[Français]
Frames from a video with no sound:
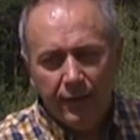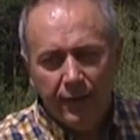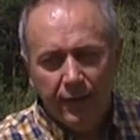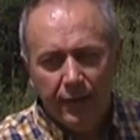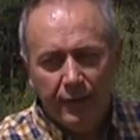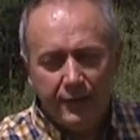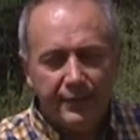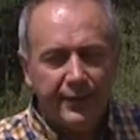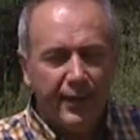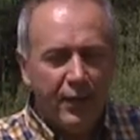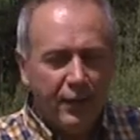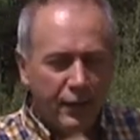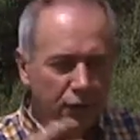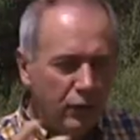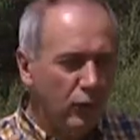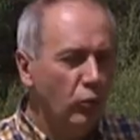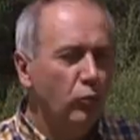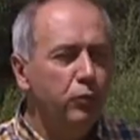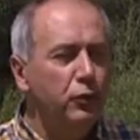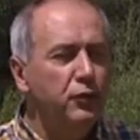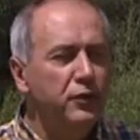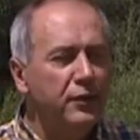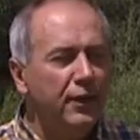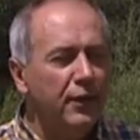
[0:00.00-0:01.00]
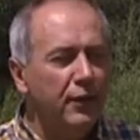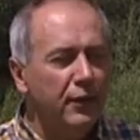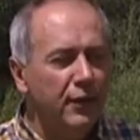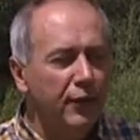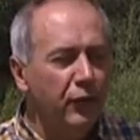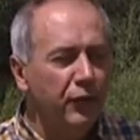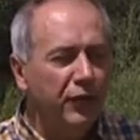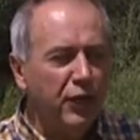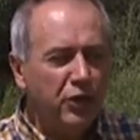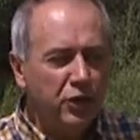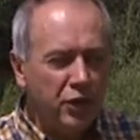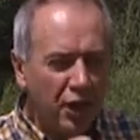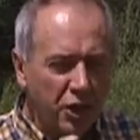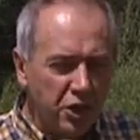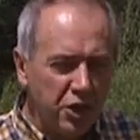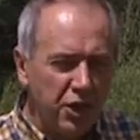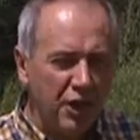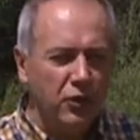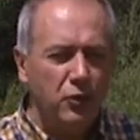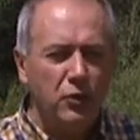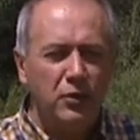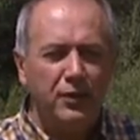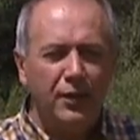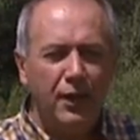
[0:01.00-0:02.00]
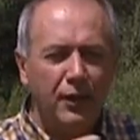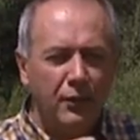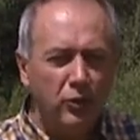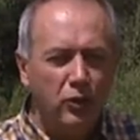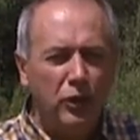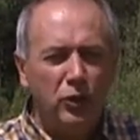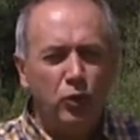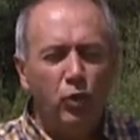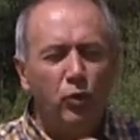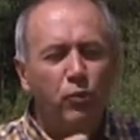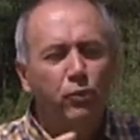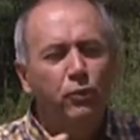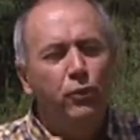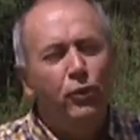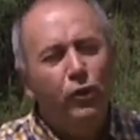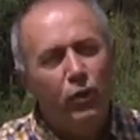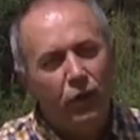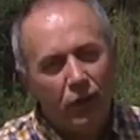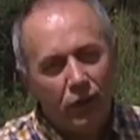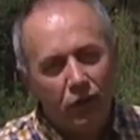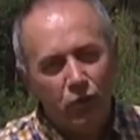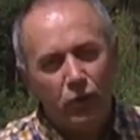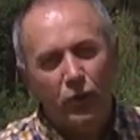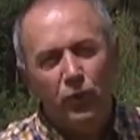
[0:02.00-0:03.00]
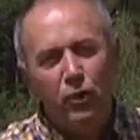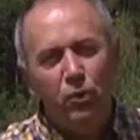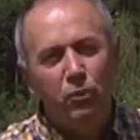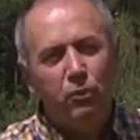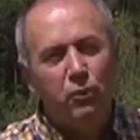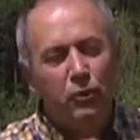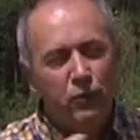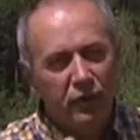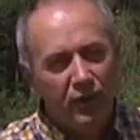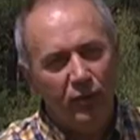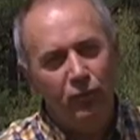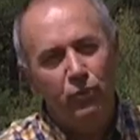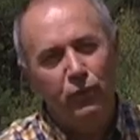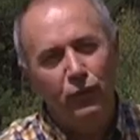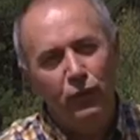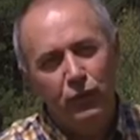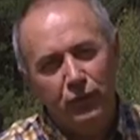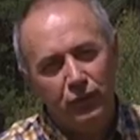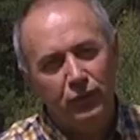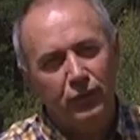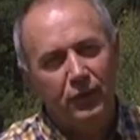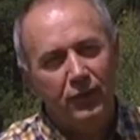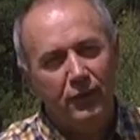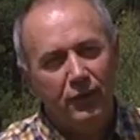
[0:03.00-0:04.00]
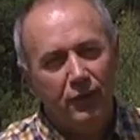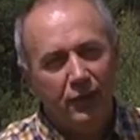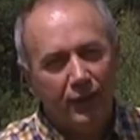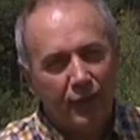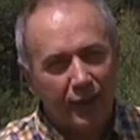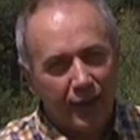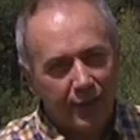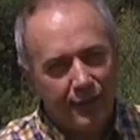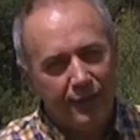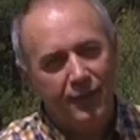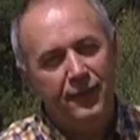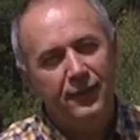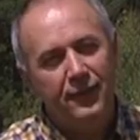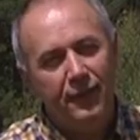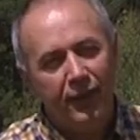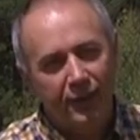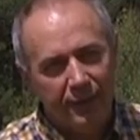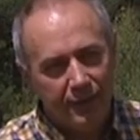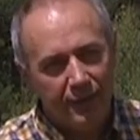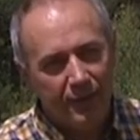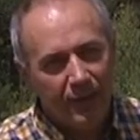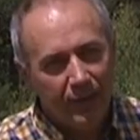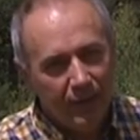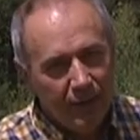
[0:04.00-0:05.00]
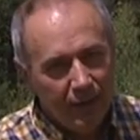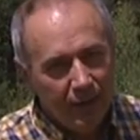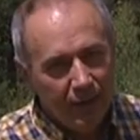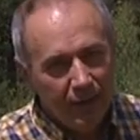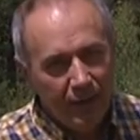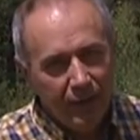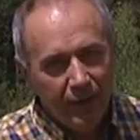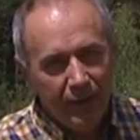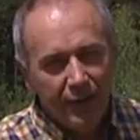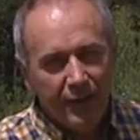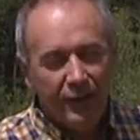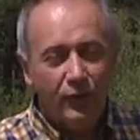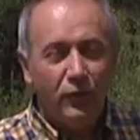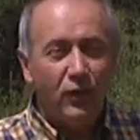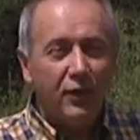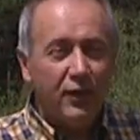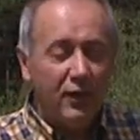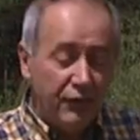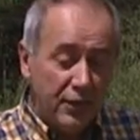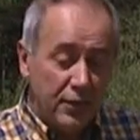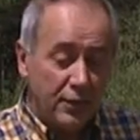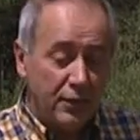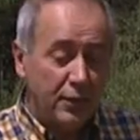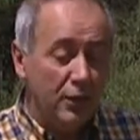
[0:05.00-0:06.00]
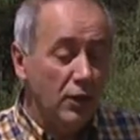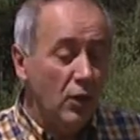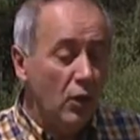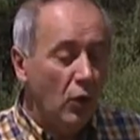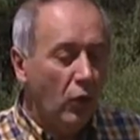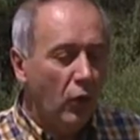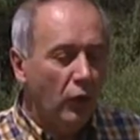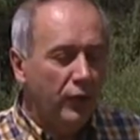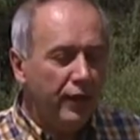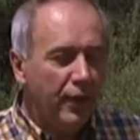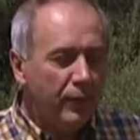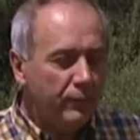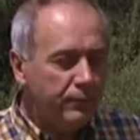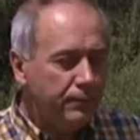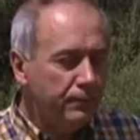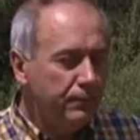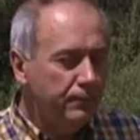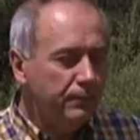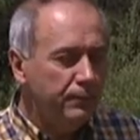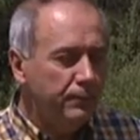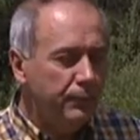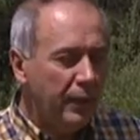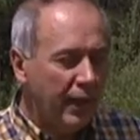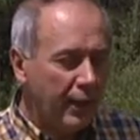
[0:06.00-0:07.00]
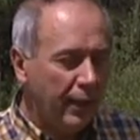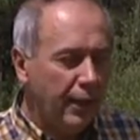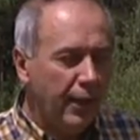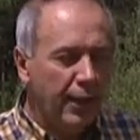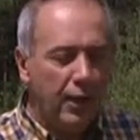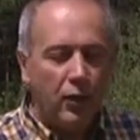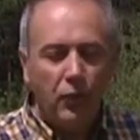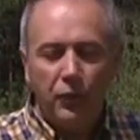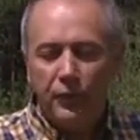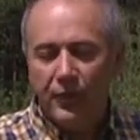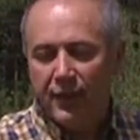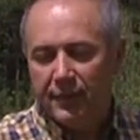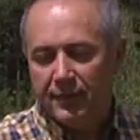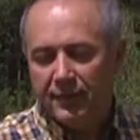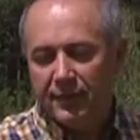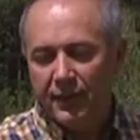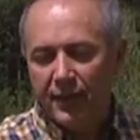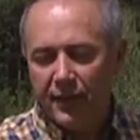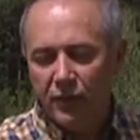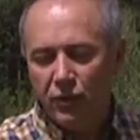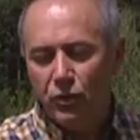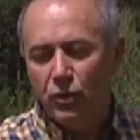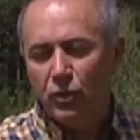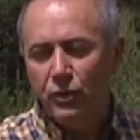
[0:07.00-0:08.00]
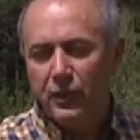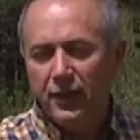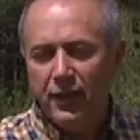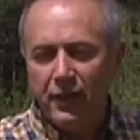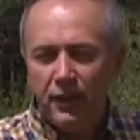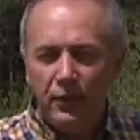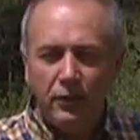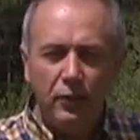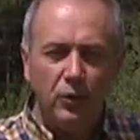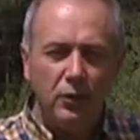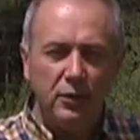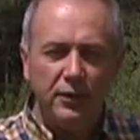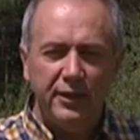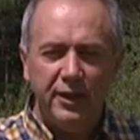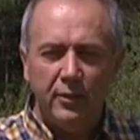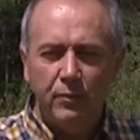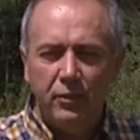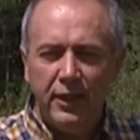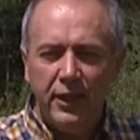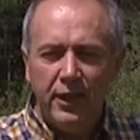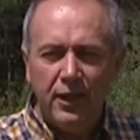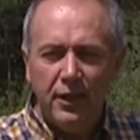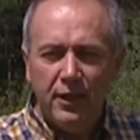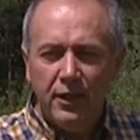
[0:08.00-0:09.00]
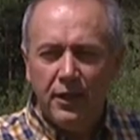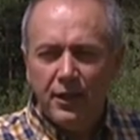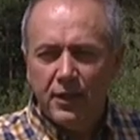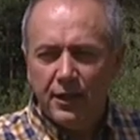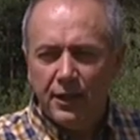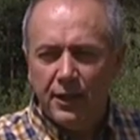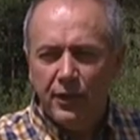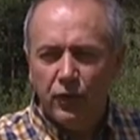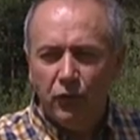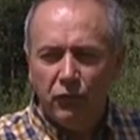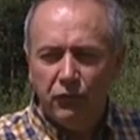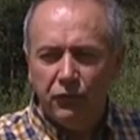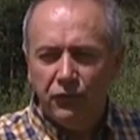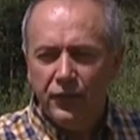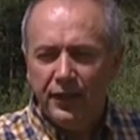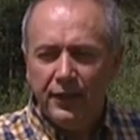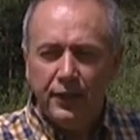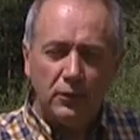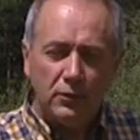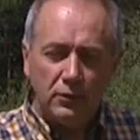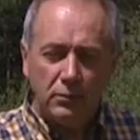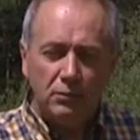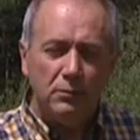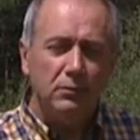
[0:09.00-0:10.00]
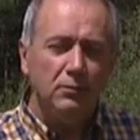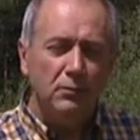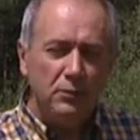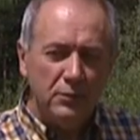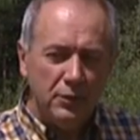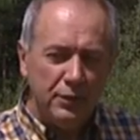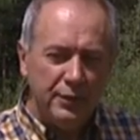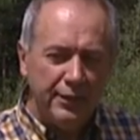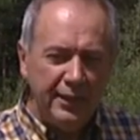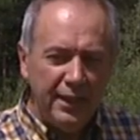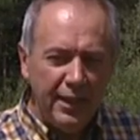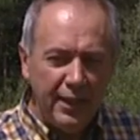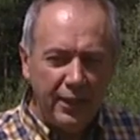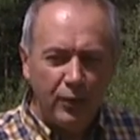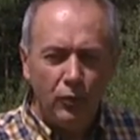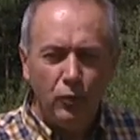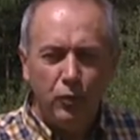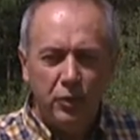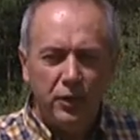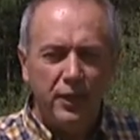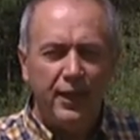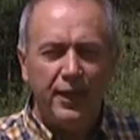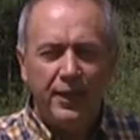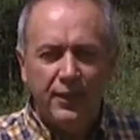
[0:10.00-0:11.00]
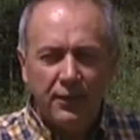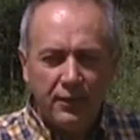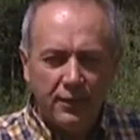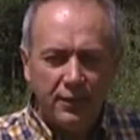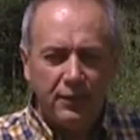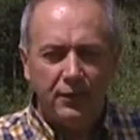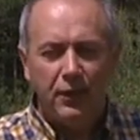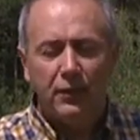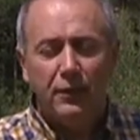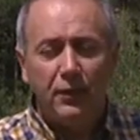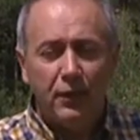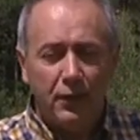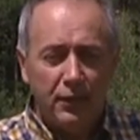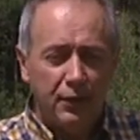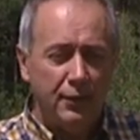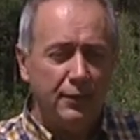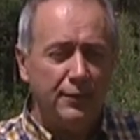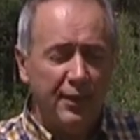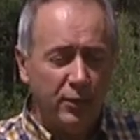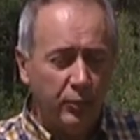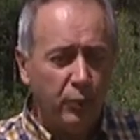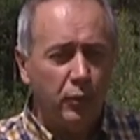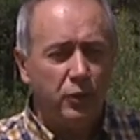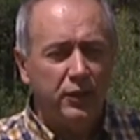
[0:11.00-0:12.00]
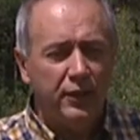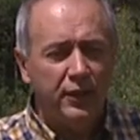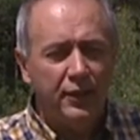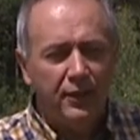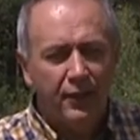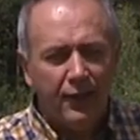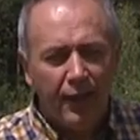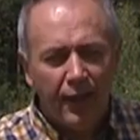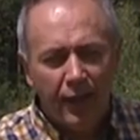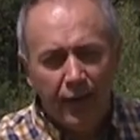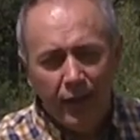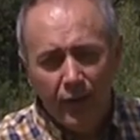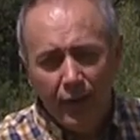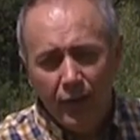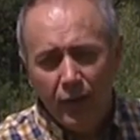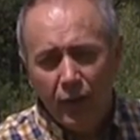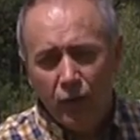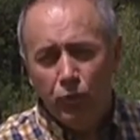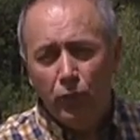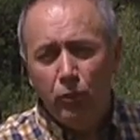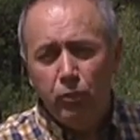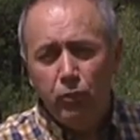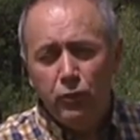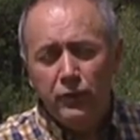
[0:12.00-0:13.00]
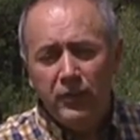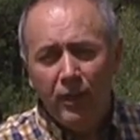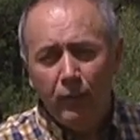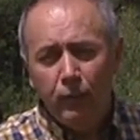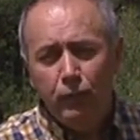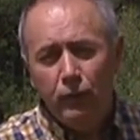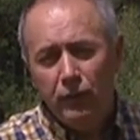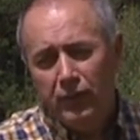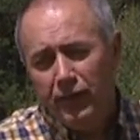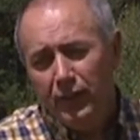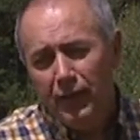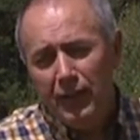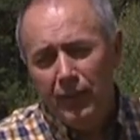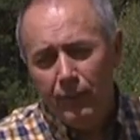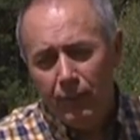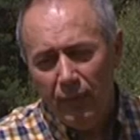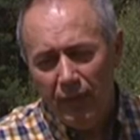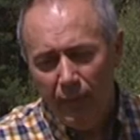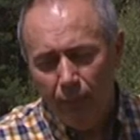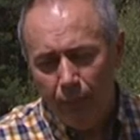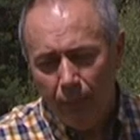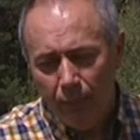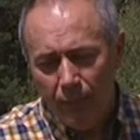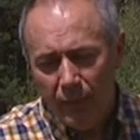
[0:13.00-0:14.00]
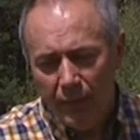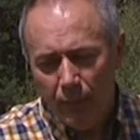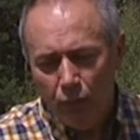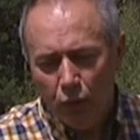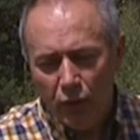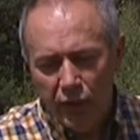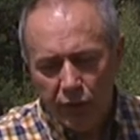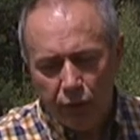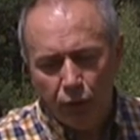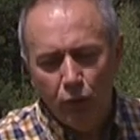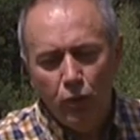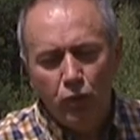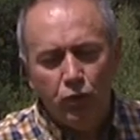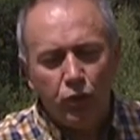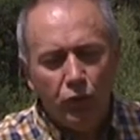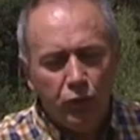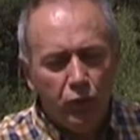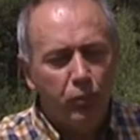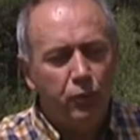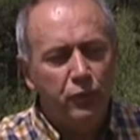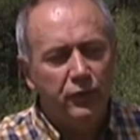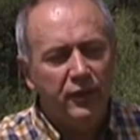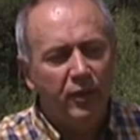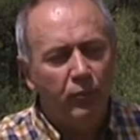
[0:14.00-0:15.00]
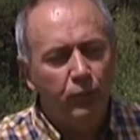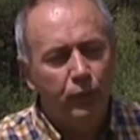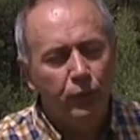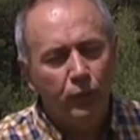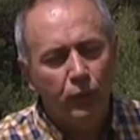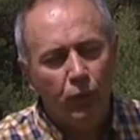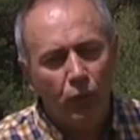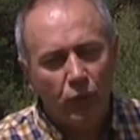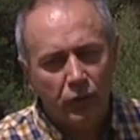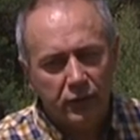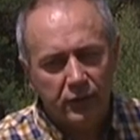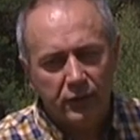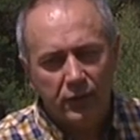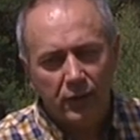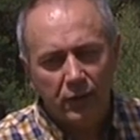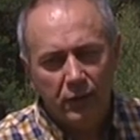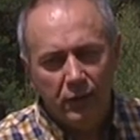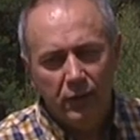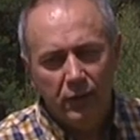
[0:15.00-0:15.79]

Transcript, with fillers: Et ça, au plus, on a cherché à ce que ça, cette bulle soit de plus en plus résistante. Et donc, en fait, ce a, par là, on a sélectionné donc, des blés qui ont fait des gluten, c'est-à-dire cette protéine-là, de plus en plus, les, molécules sont de plus en plus grosses.